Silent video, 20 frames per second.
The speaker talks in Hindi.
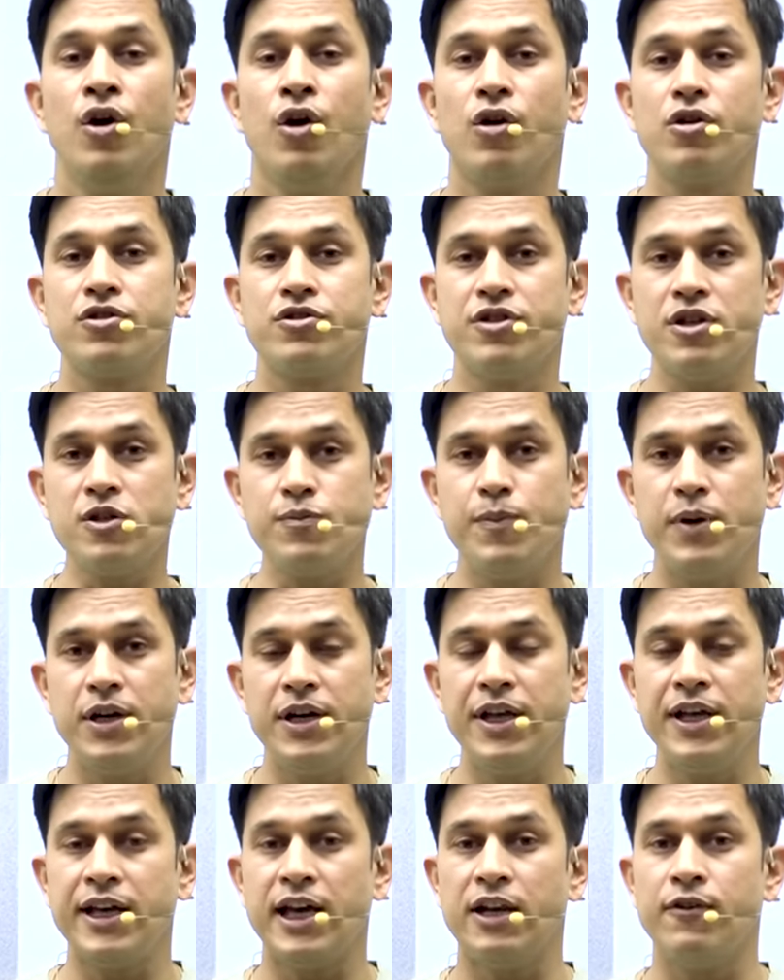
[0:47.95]
और जिस
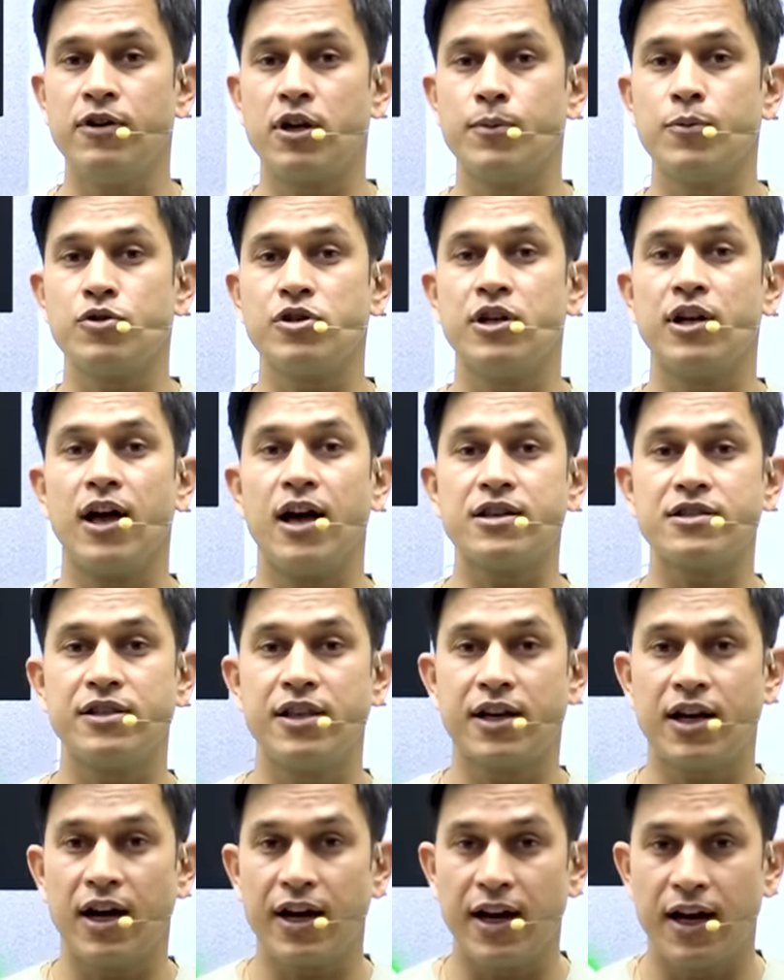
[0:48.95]
बिल्डिंग के एलिवेटर में उसे लास्ट
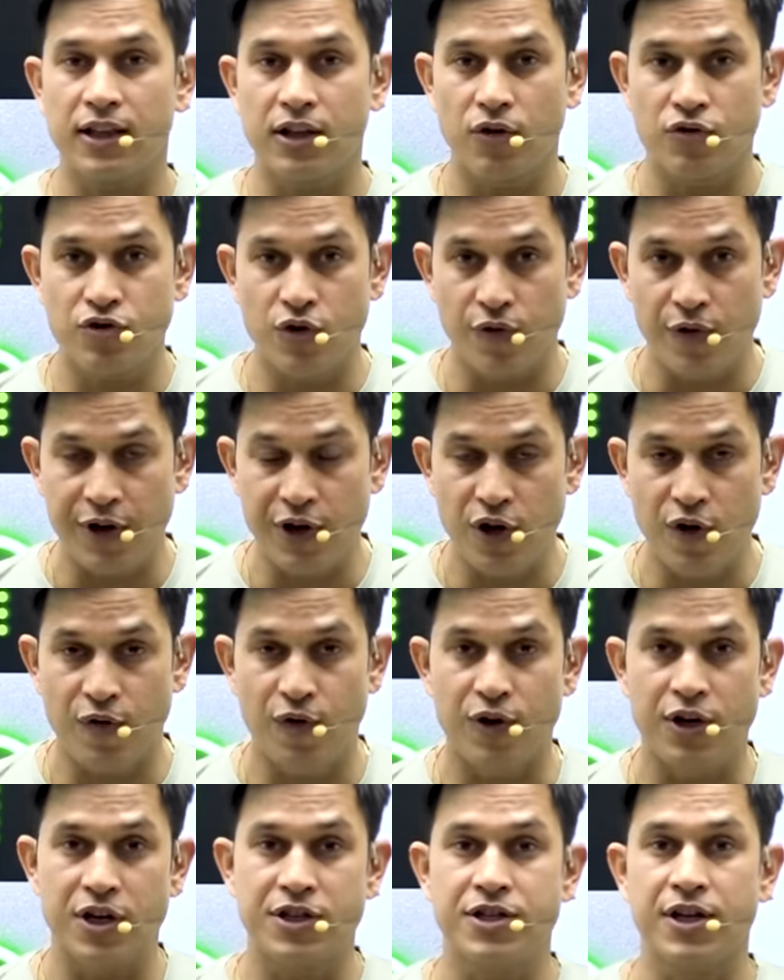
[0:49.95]
देखा गया था वो जो वीडियो
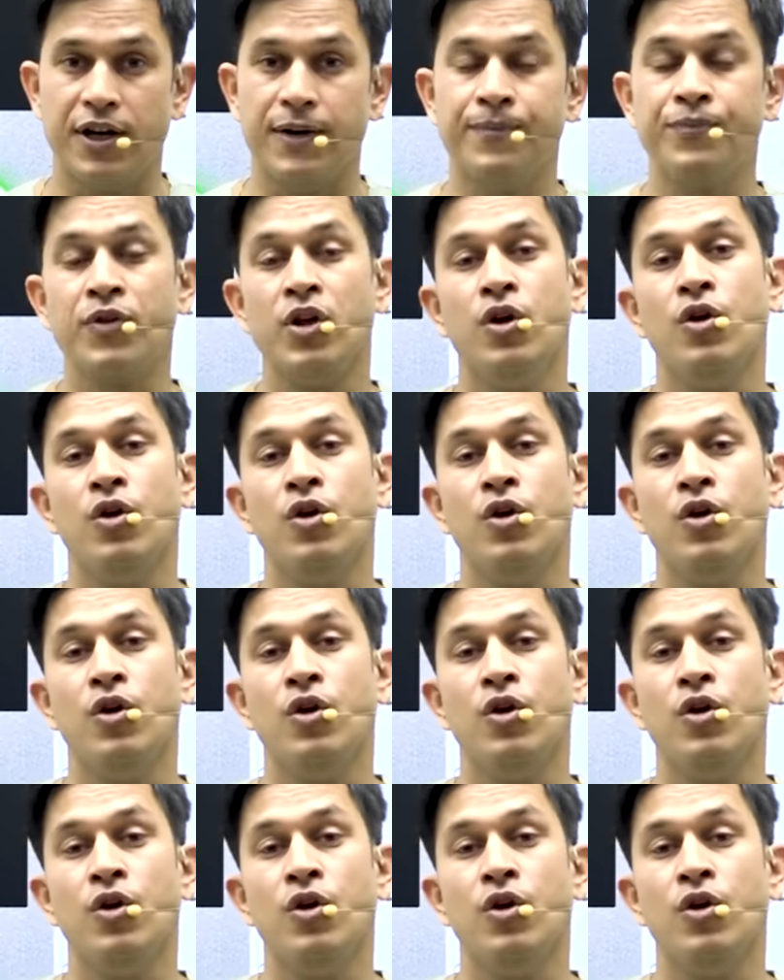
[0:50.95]
फुटेज है